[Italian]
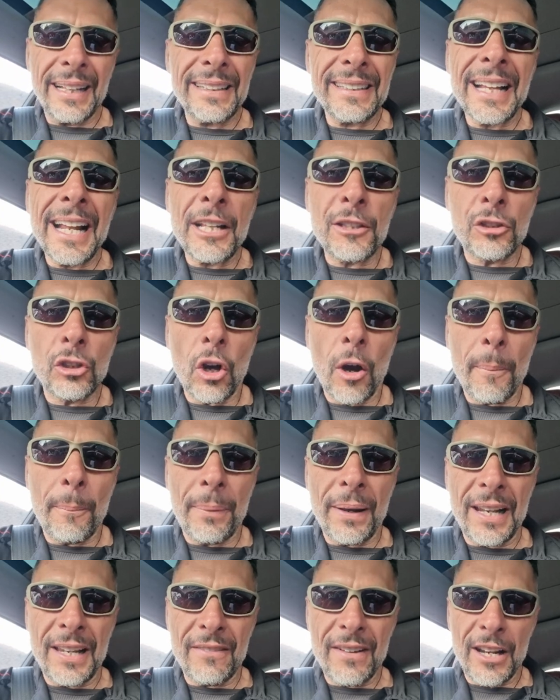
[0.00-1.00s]
del top
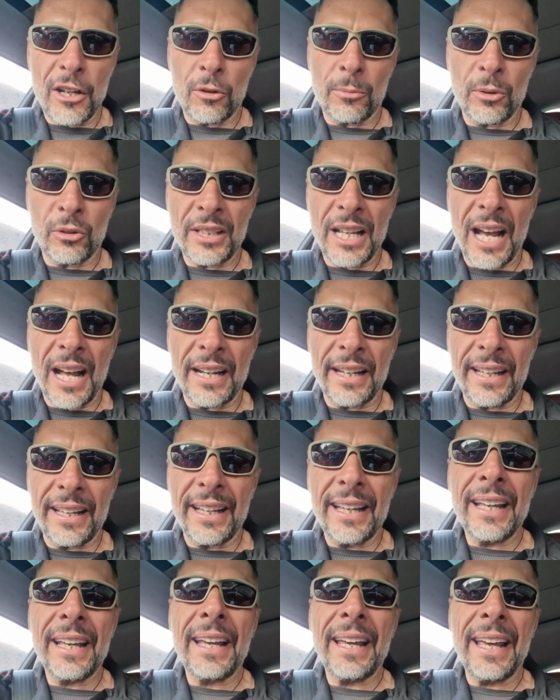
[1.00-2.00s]
a livello
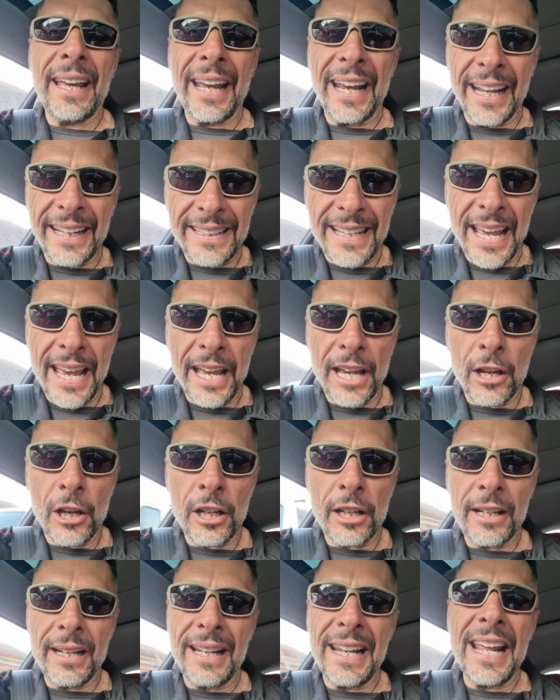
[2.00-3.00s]
mondiale, ed è
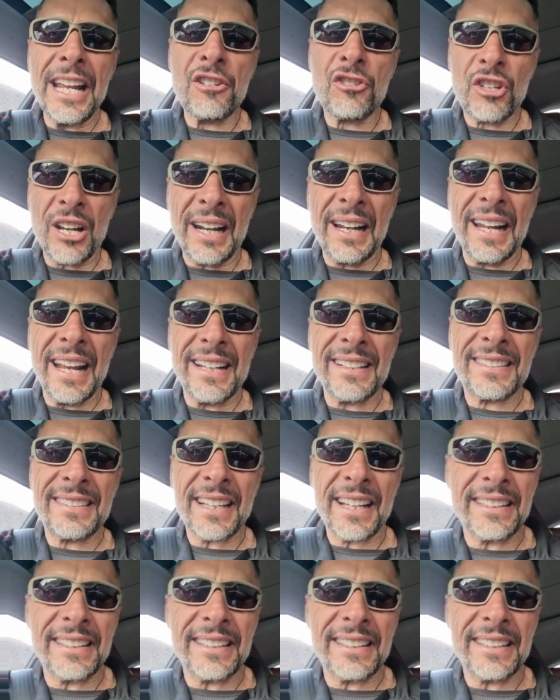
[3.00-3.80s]
l'eccellenza